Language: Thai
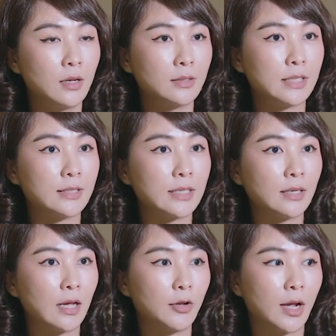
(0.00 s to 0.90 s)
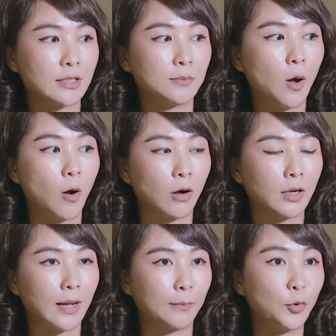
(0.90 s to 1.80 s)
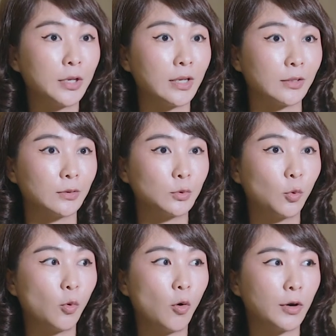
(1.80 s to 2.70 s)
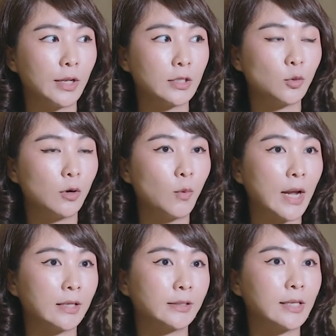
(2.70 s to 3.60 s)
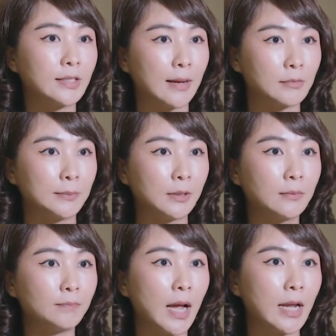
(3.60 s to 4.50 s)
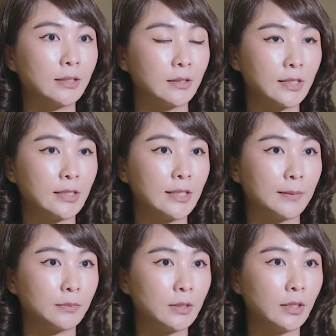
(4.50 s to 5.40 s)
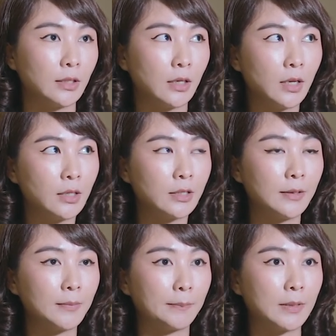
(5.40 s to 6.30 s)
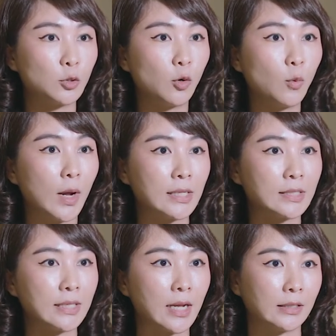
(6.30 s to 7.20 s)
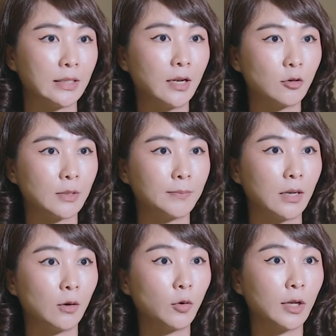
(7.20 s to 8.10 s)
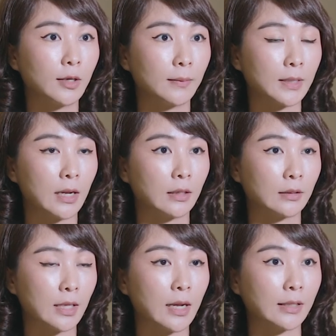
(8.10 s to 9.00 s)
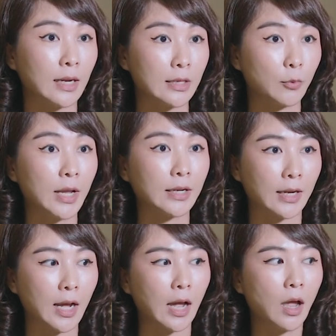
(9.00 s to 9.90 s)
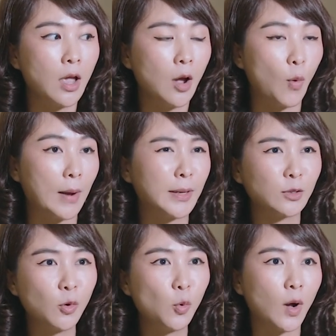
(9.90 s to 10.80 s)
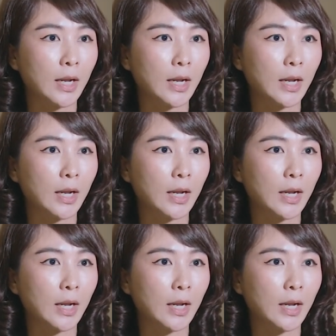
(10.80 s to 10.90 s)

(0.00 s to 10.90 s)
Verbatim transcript: จริงๆแล้วอยากจะบอกกับผู้หญิงทุกคนในช่วงวัยตั้งแต่ 30 ขึ้นไปถึง 40 ที่ที่มันเป็นช่วงวัยเสี่ยงที่เราจะเป็นโรคเกี่ยวกับทางทางนารีเวชนะคะ ว่าไม่ต้องกลัว